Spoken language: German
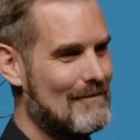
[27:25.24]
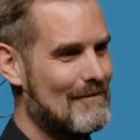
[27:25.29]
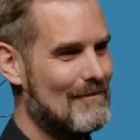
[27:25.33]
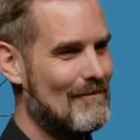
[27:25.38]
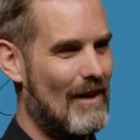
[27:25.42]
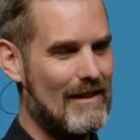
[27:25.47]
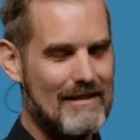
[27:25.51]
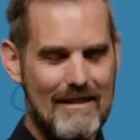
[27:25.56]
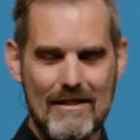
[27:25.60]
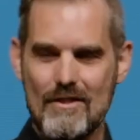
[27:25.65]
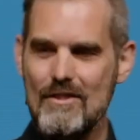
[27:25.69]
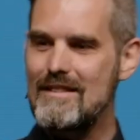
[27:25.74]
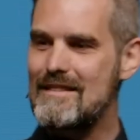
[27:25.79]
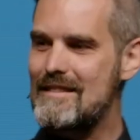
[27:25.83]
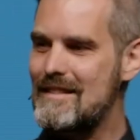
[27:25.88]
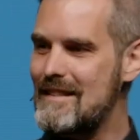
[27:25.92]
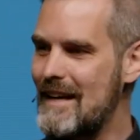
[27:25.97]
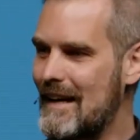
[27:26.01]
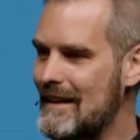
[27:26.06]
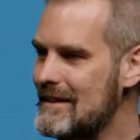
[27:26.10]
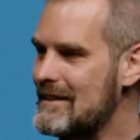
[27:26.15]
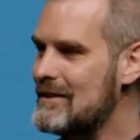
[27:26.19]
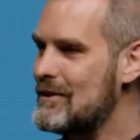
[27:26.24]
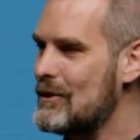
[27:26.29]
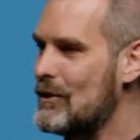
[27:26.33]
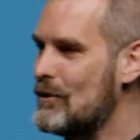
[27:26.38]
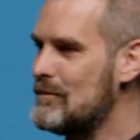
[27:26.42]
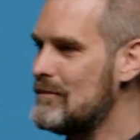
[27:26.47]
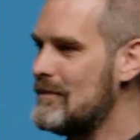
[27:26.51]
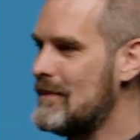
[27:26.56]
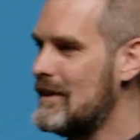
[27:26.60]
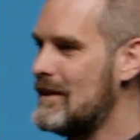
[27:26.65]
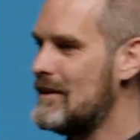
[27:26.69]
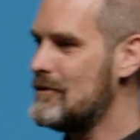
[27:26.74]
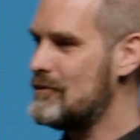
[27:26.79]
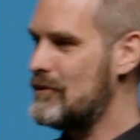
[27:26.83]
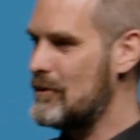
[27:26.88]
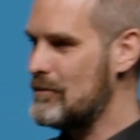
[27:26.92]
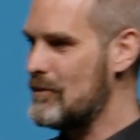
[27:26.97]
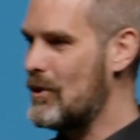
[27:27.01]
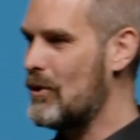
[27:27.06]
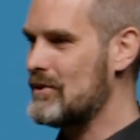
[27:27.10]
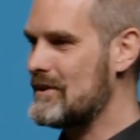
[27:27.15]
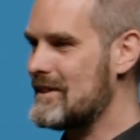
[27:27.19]
Was ist das Zentrum
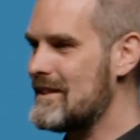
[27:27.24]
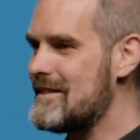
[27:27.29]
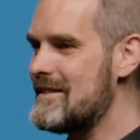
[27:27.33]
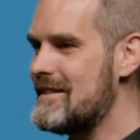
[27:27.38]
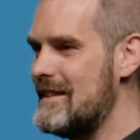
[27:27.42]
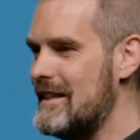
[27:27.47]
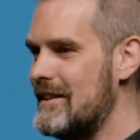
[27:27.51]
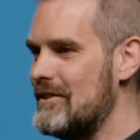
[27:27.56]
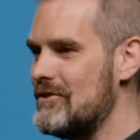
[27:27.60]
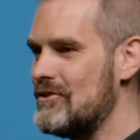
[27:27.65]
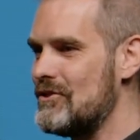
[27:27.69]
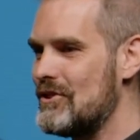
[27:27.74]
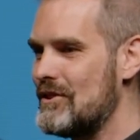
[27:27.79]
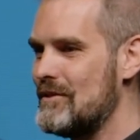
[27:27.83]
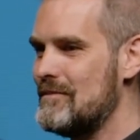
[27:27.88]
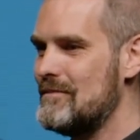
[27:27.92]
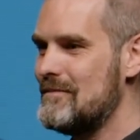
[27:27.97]
vom Gottesdienst?